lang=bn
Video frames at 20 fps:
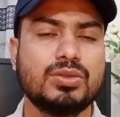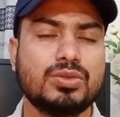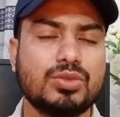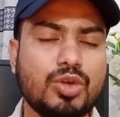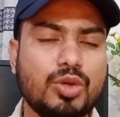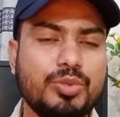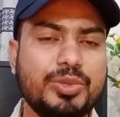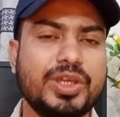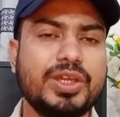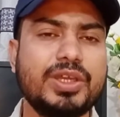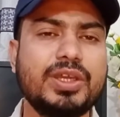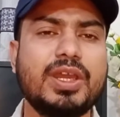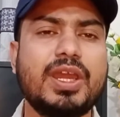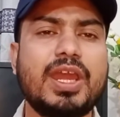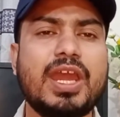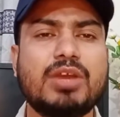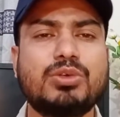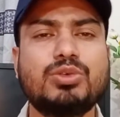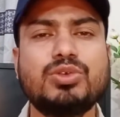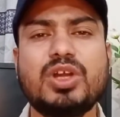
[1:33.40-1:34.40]
তবে
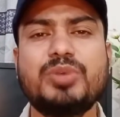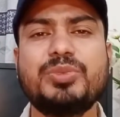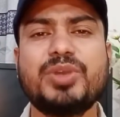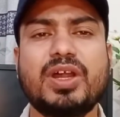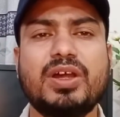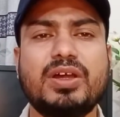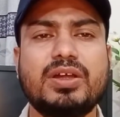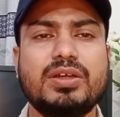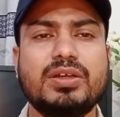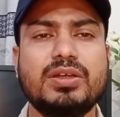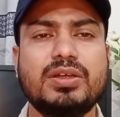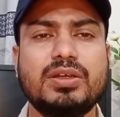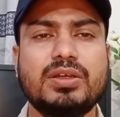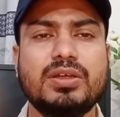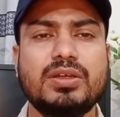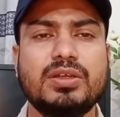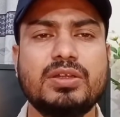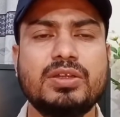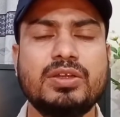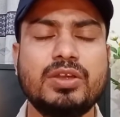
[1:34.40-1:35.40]
এখন আমরা
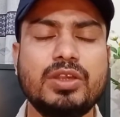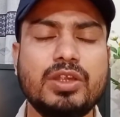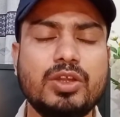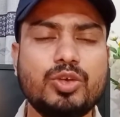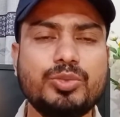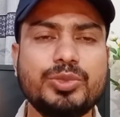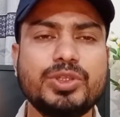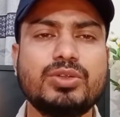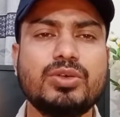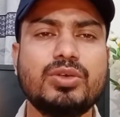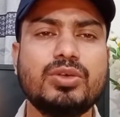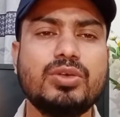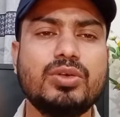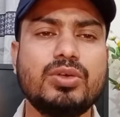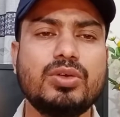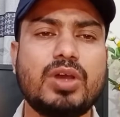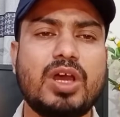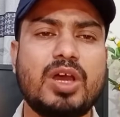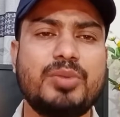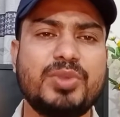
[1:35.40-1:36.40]
নিয়মিত
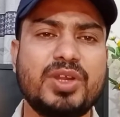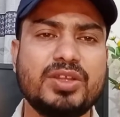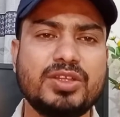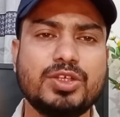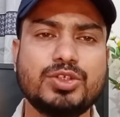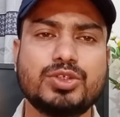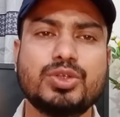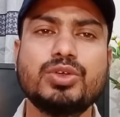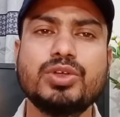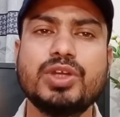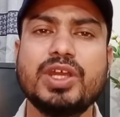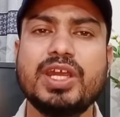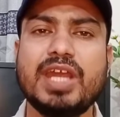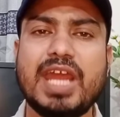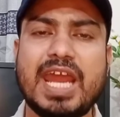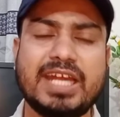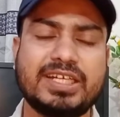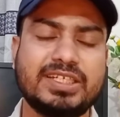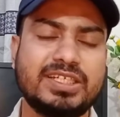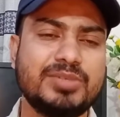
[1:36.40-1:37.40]
আপনাদের সঙ্গে
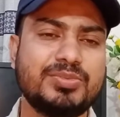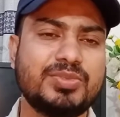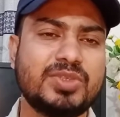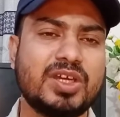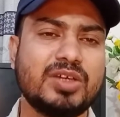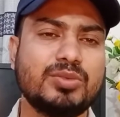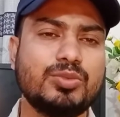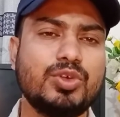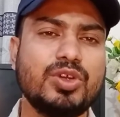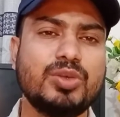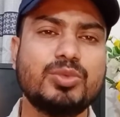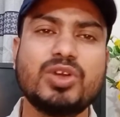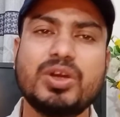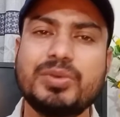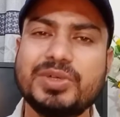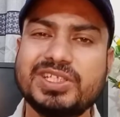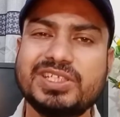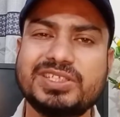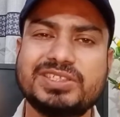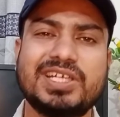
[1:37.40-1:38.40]
অ্যাক্টিভ থাকব এবং
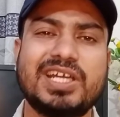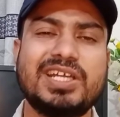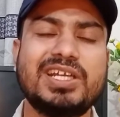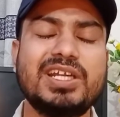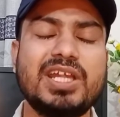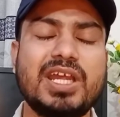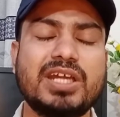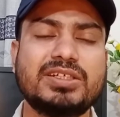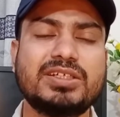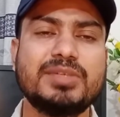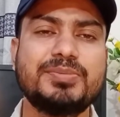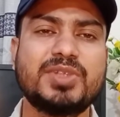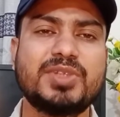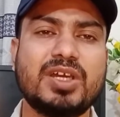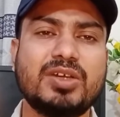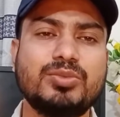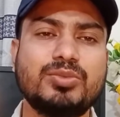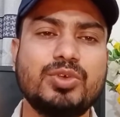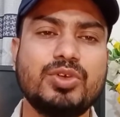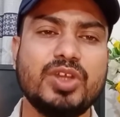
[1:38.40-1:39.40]
আমাদের চ্যানেলে অ্যাক্টিভ
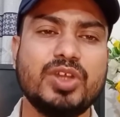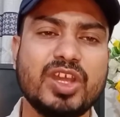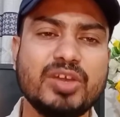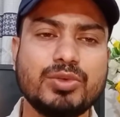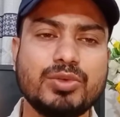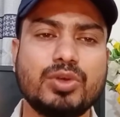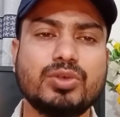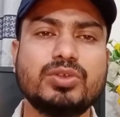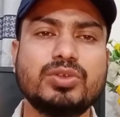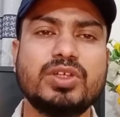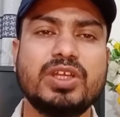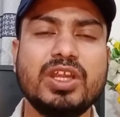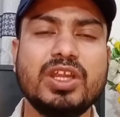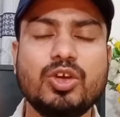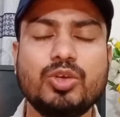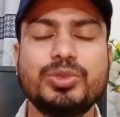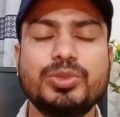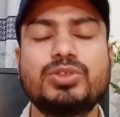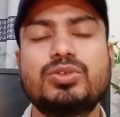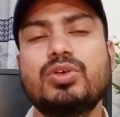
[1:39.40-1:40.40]
থাকব এবং
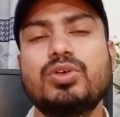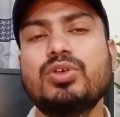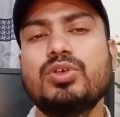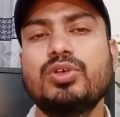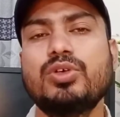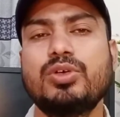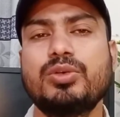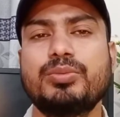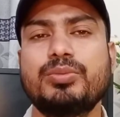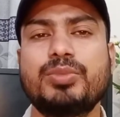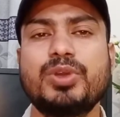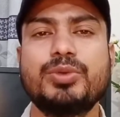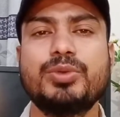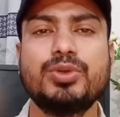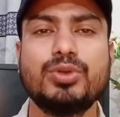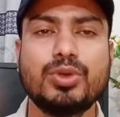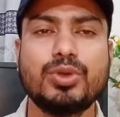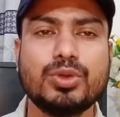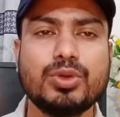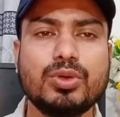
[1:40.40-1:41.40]
নিয়মিত
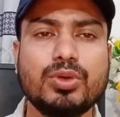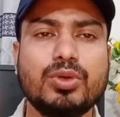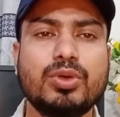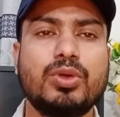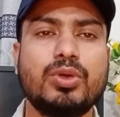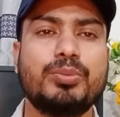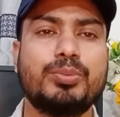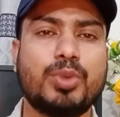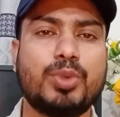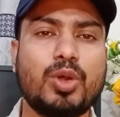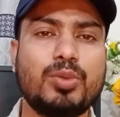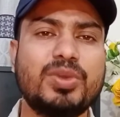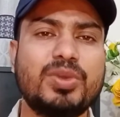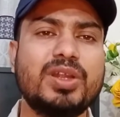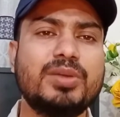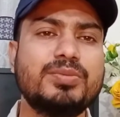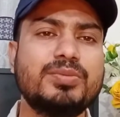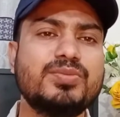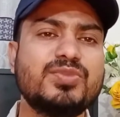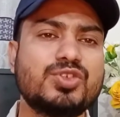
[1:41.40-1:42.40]
বিভিন্ন
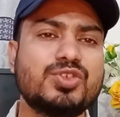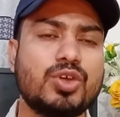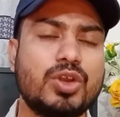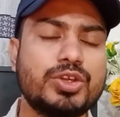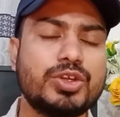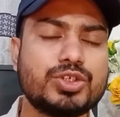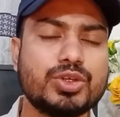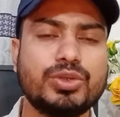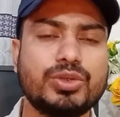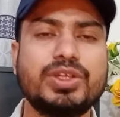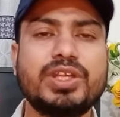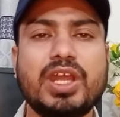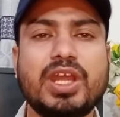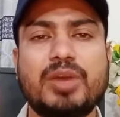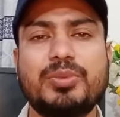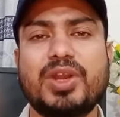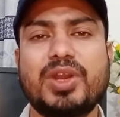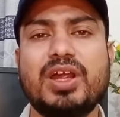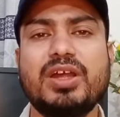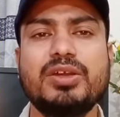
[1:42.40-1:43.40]
প্রবলেম সলিউশন নিয়ে
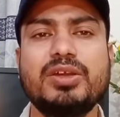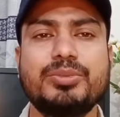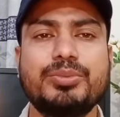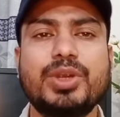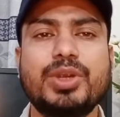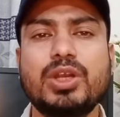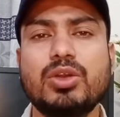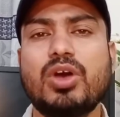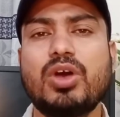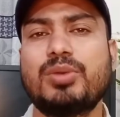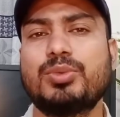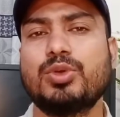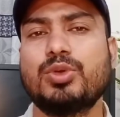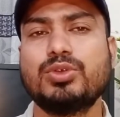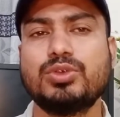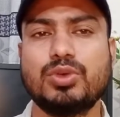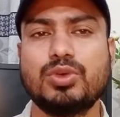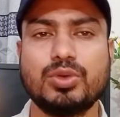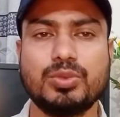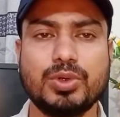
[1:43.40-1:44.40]
আমরা ভিডিও আপলোড
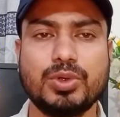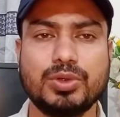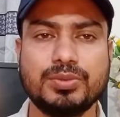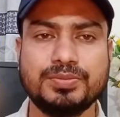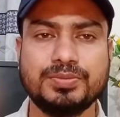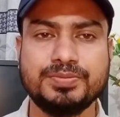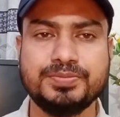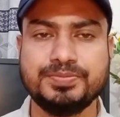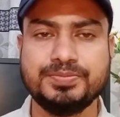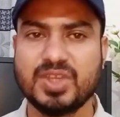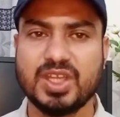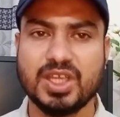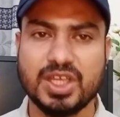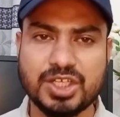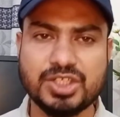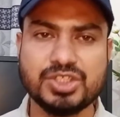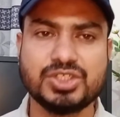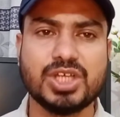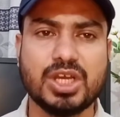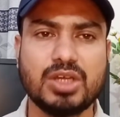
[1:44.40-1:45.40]
করব
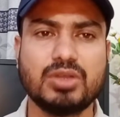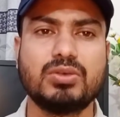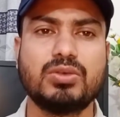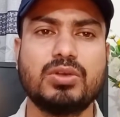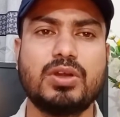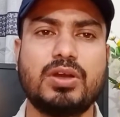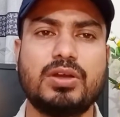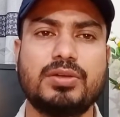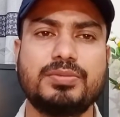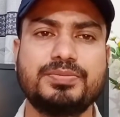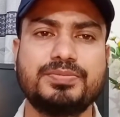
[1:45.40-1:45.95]
ইনশাআল্লাহ